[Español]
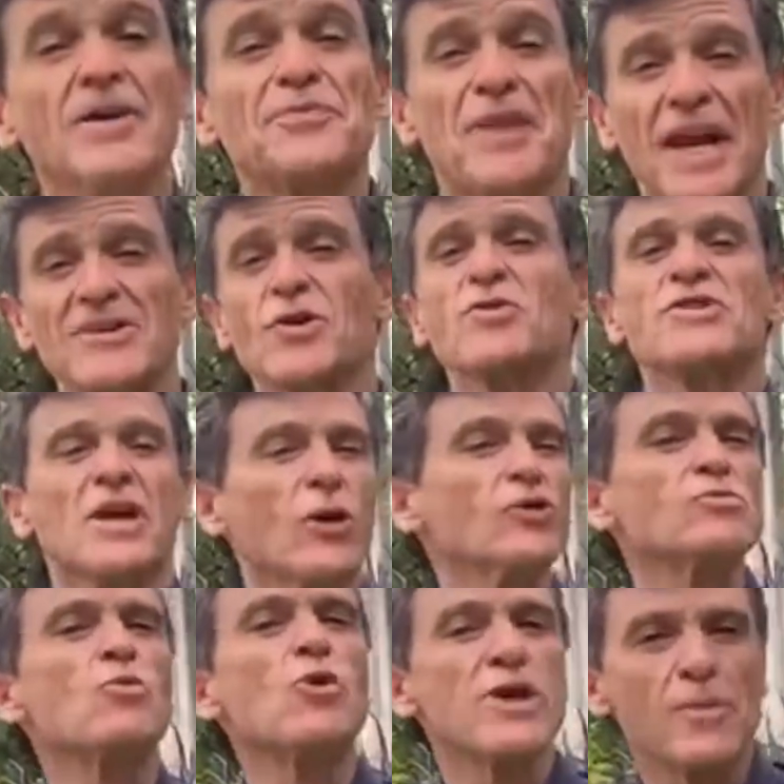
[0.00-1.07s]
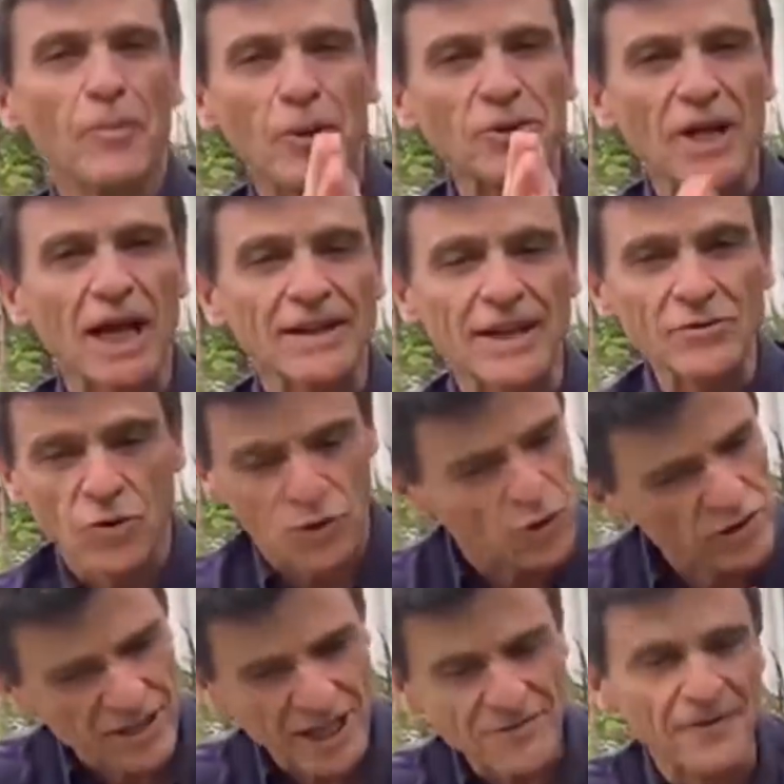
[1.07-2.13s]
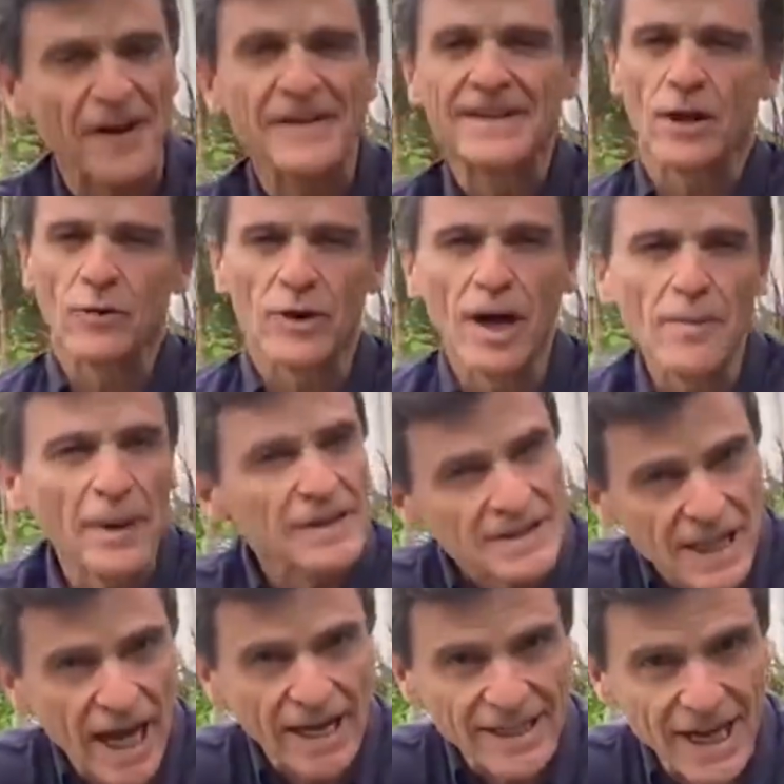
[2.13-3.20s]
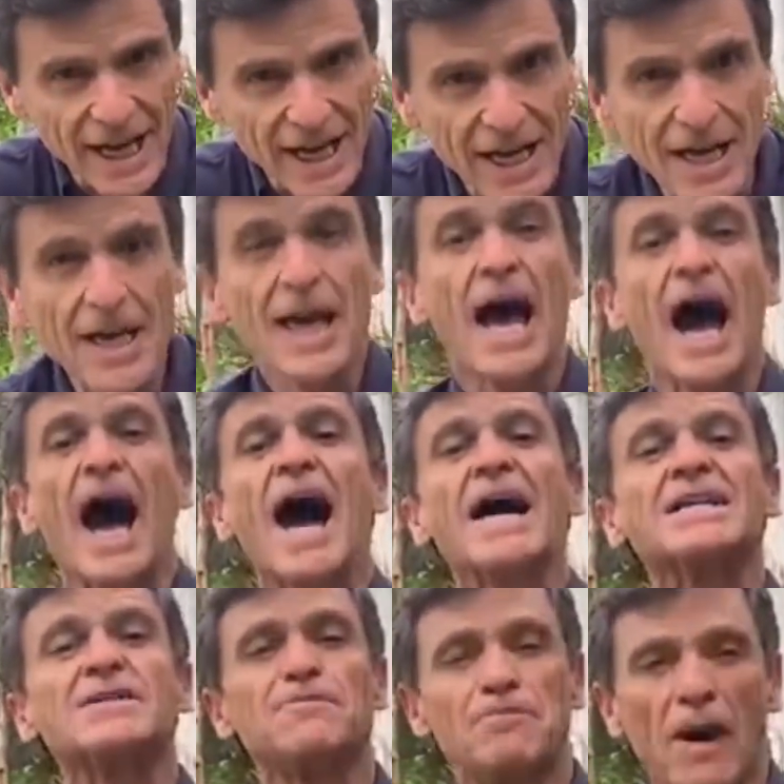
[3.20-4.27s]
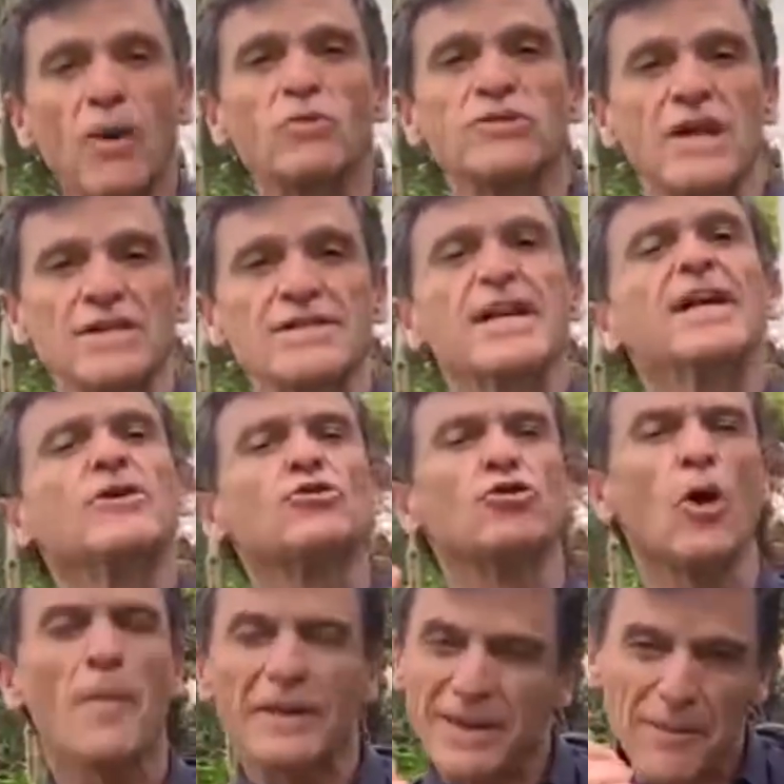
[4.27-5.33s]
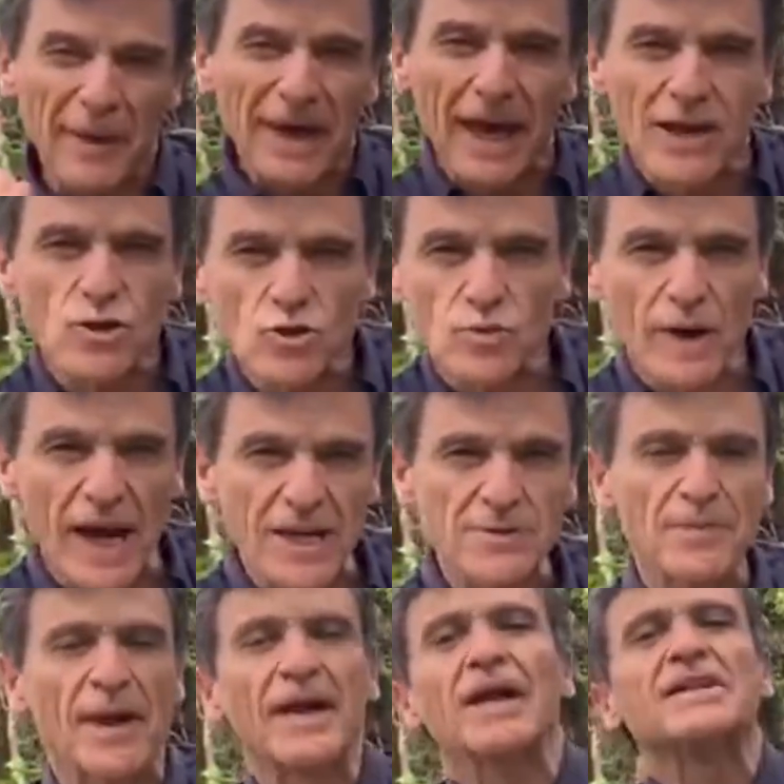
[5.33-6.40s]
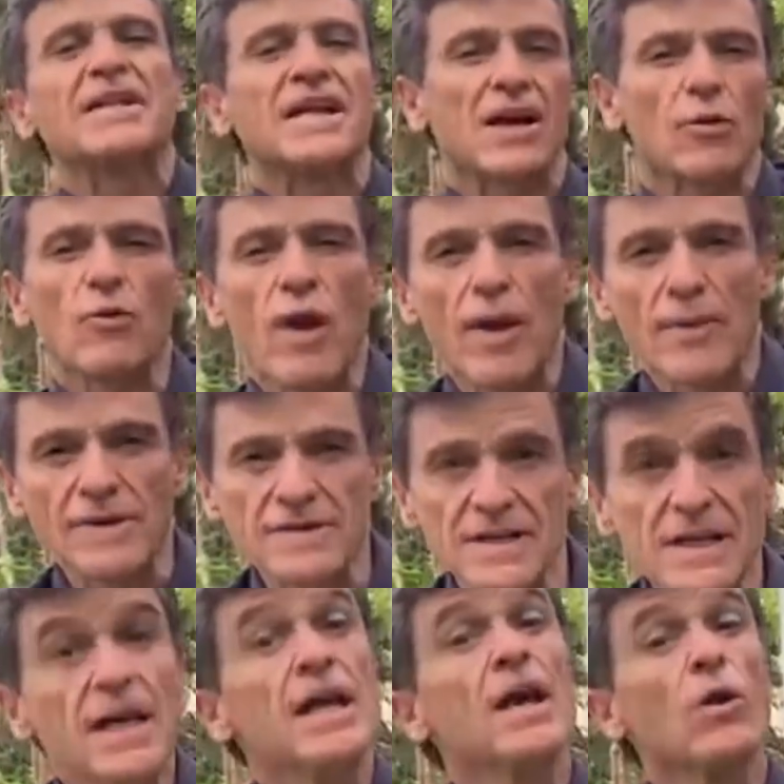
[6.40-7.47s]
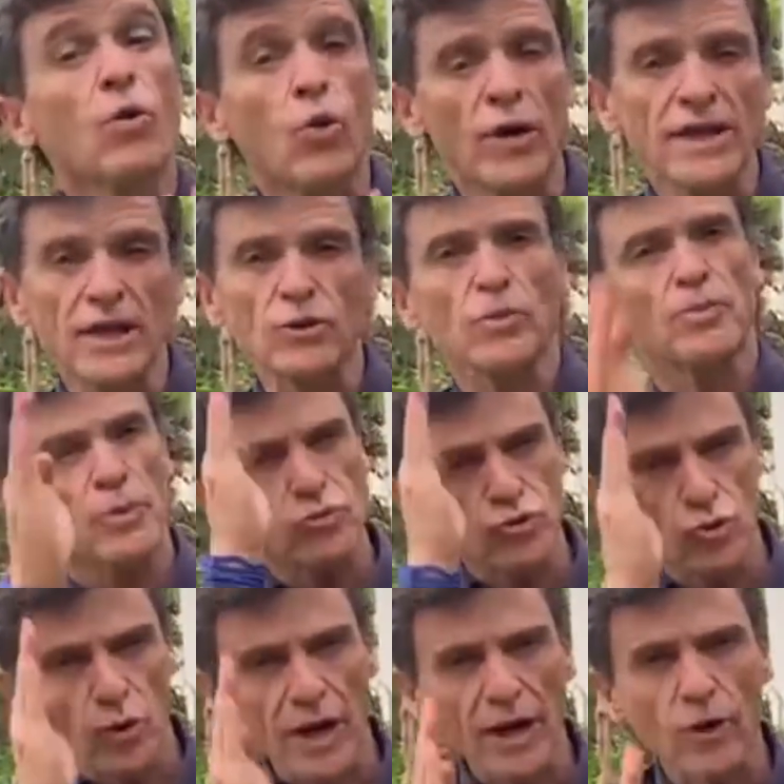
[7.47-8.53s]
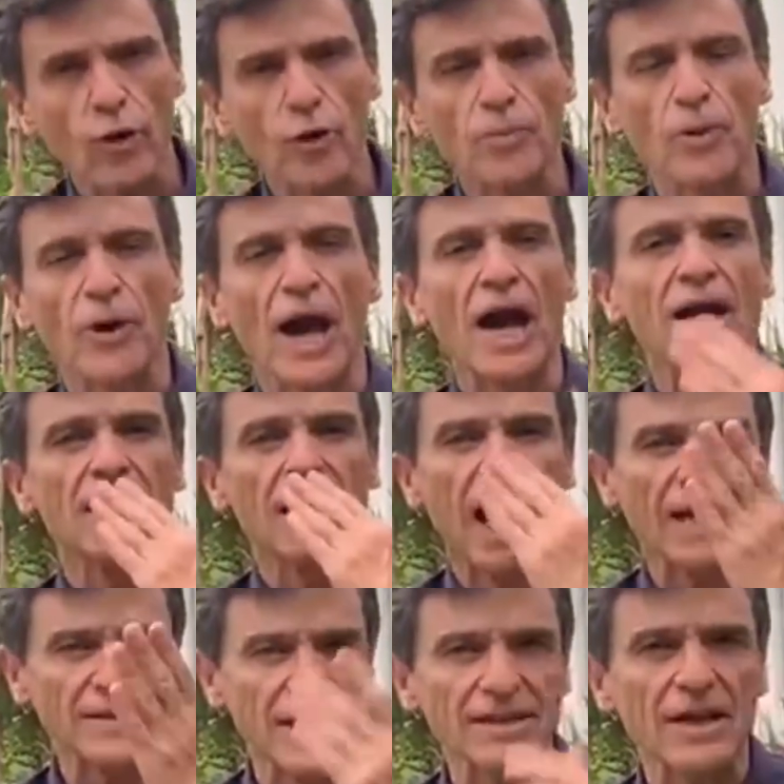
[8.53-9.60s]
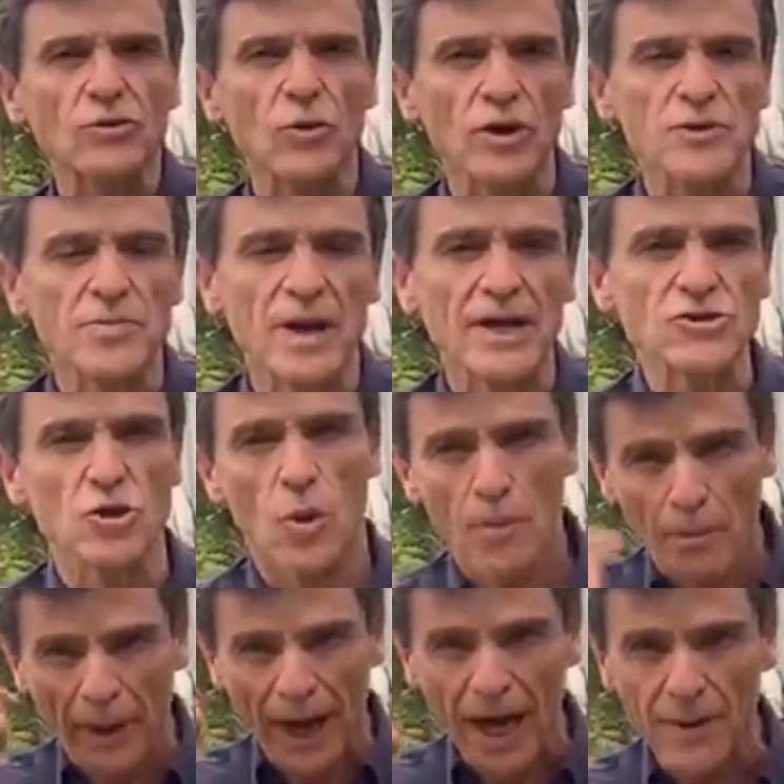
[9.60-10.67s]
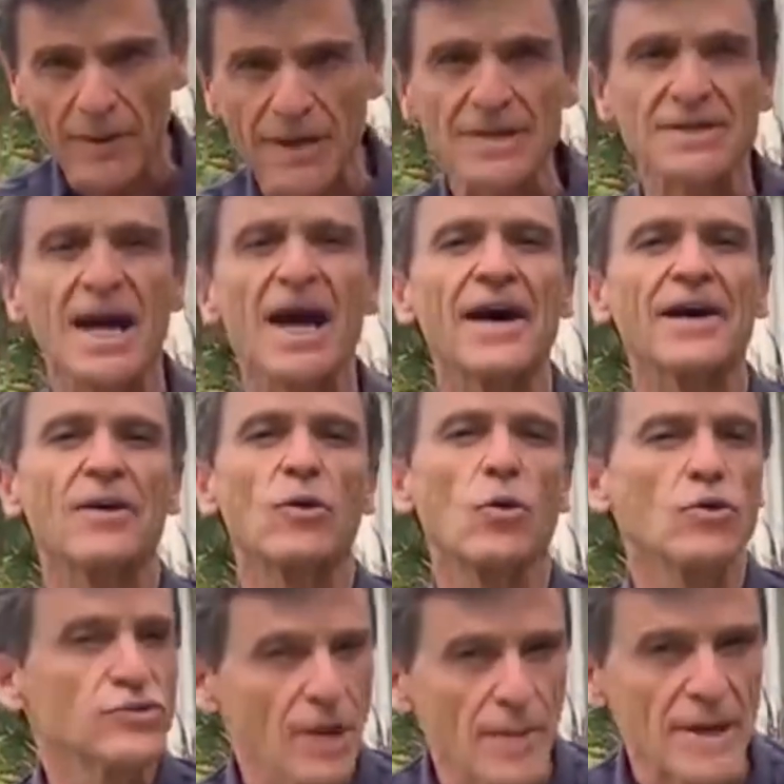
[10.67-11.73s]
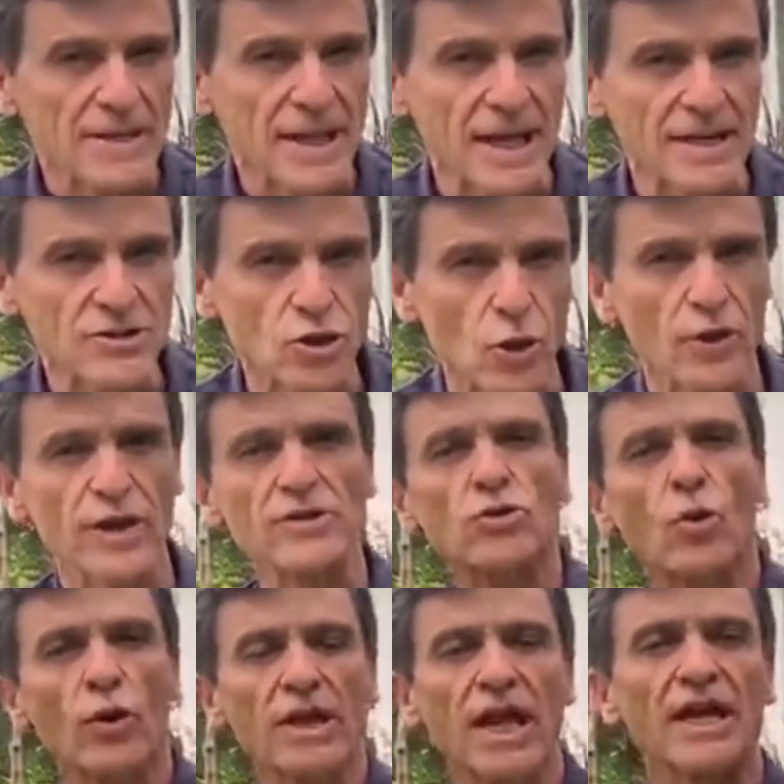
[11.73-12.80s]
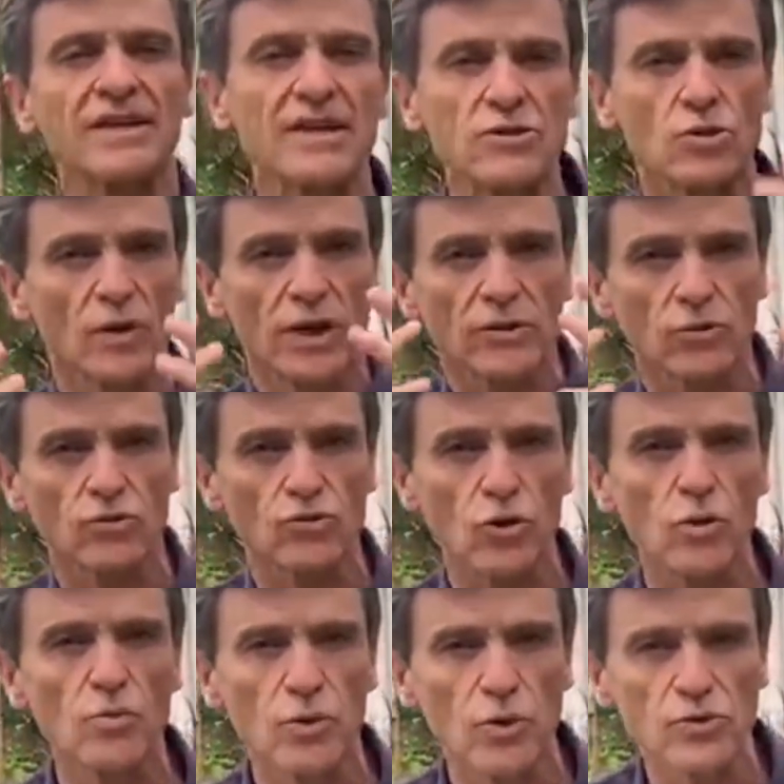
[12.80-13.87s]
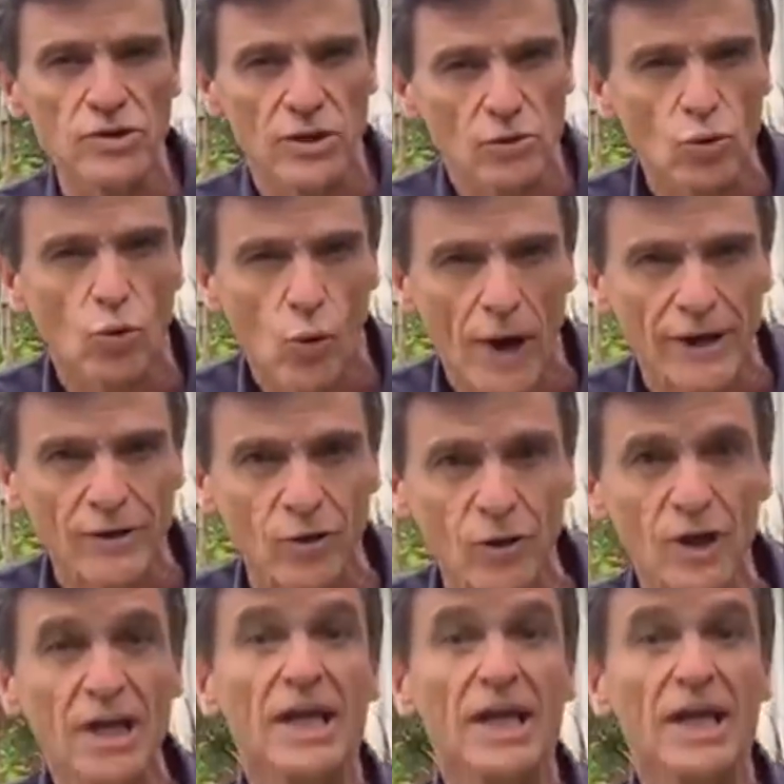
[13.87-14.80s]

Tres consejos muy importantes cuando estés frente a una pantalla. Haz pausas, tómate pequeños breaks para que te renueves. Cuida tu postura corporal, atiende tu respiración para evitar justamente lesiones, cuida la tensión en tus hombros y en tu cuello.